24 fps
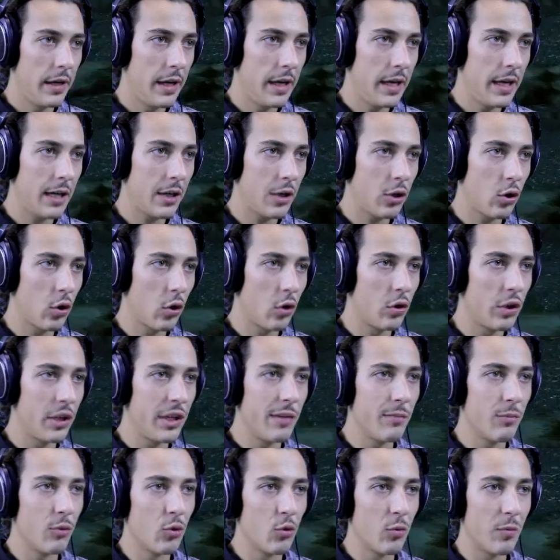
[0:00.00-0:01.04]
Eccolo lì
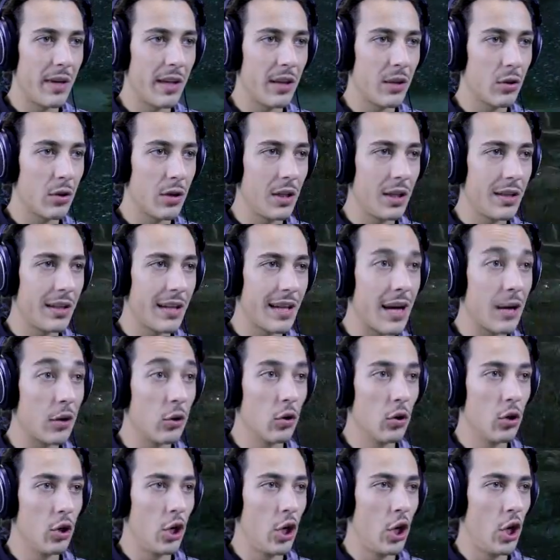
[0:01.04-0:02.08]
il monumento del
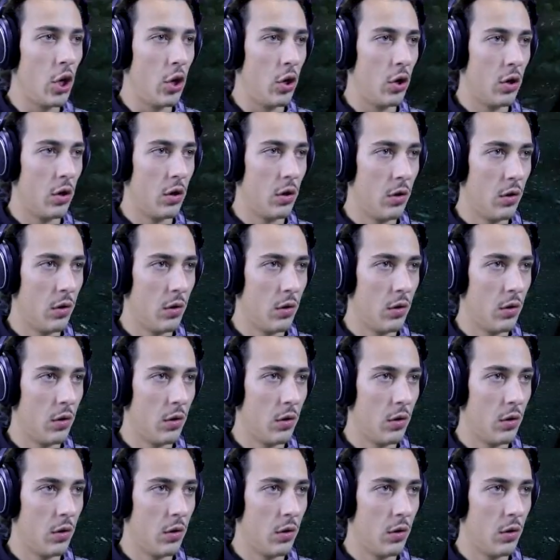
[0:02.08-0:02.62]
drago. Eh!